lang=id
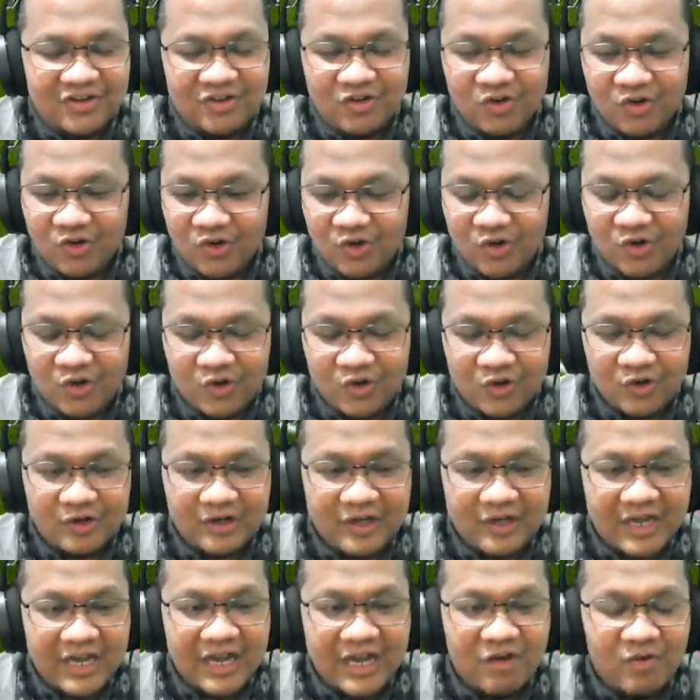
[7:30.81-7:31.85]
Gol
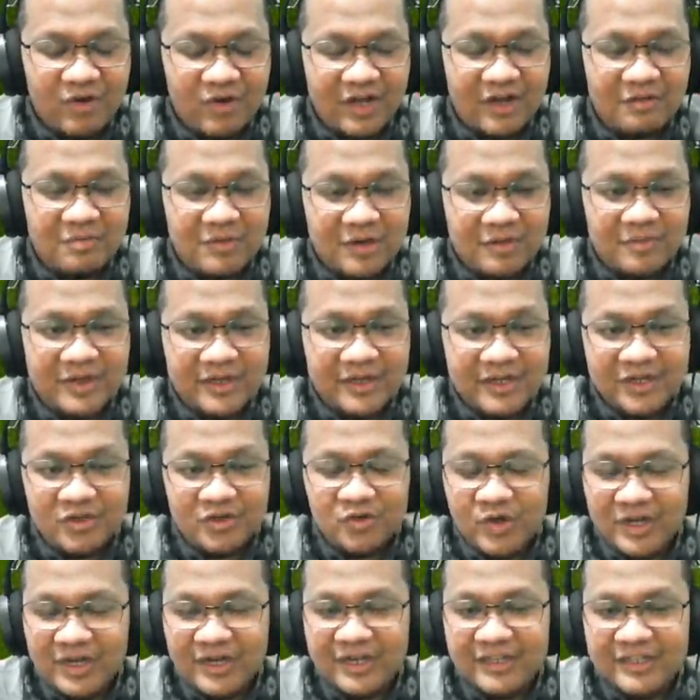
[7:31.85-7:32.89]
di awal babak
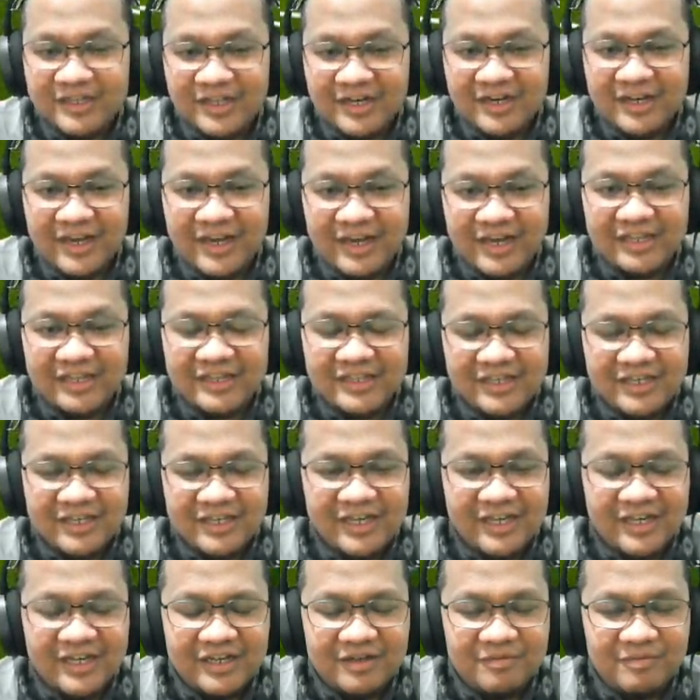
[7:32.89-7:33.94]
kedua kita lihat
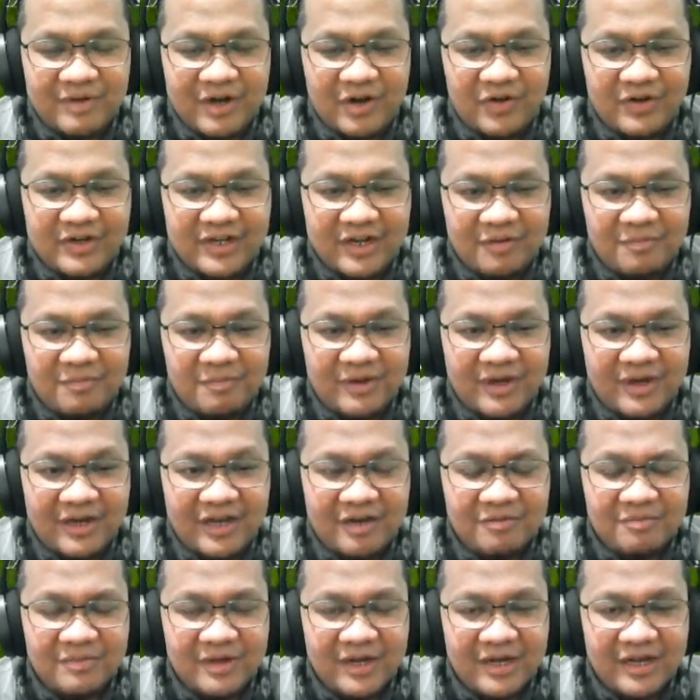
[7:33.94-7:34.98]
berawal dari
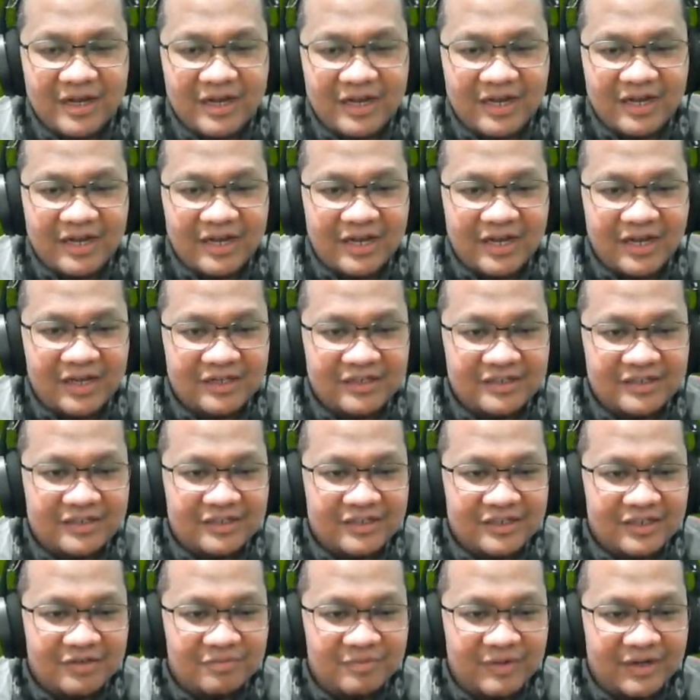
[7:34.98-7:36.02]
Bambang.
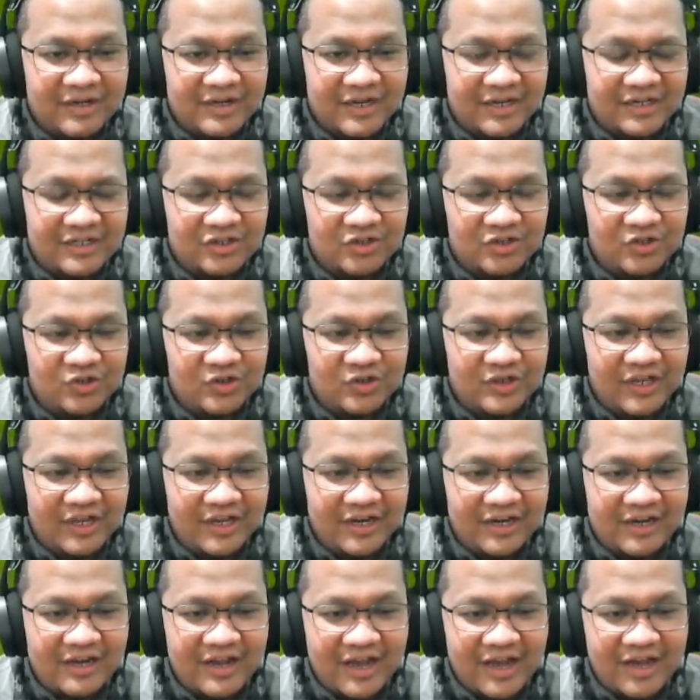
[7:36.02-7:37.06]
Berikan ke
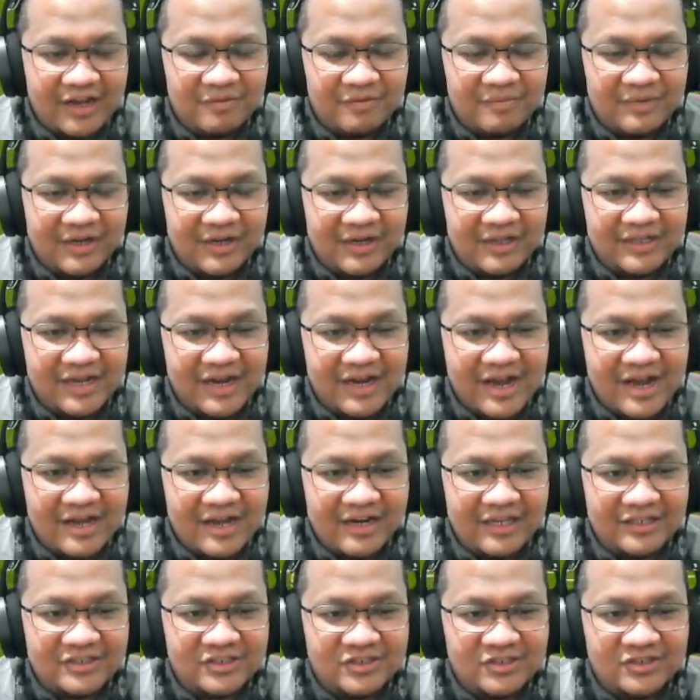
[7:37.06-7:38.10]
Udin dan Bentang
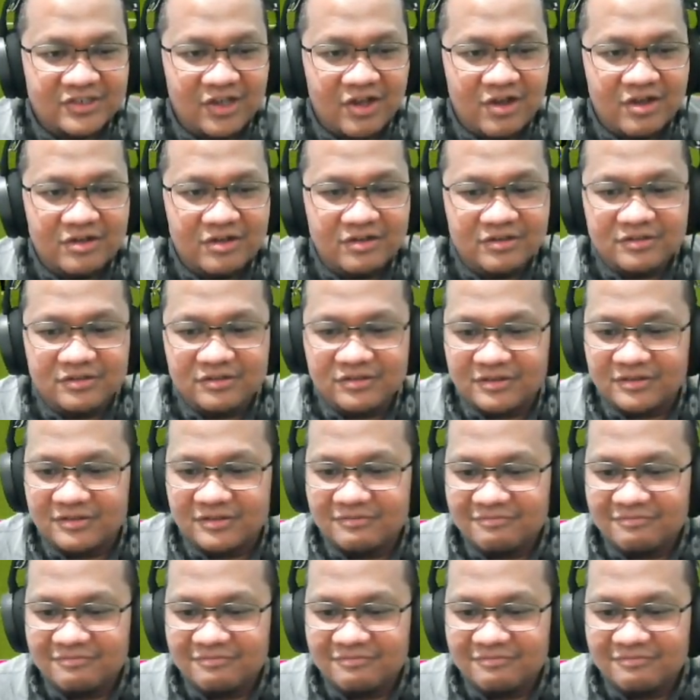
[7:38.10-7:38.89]
Adi shoot.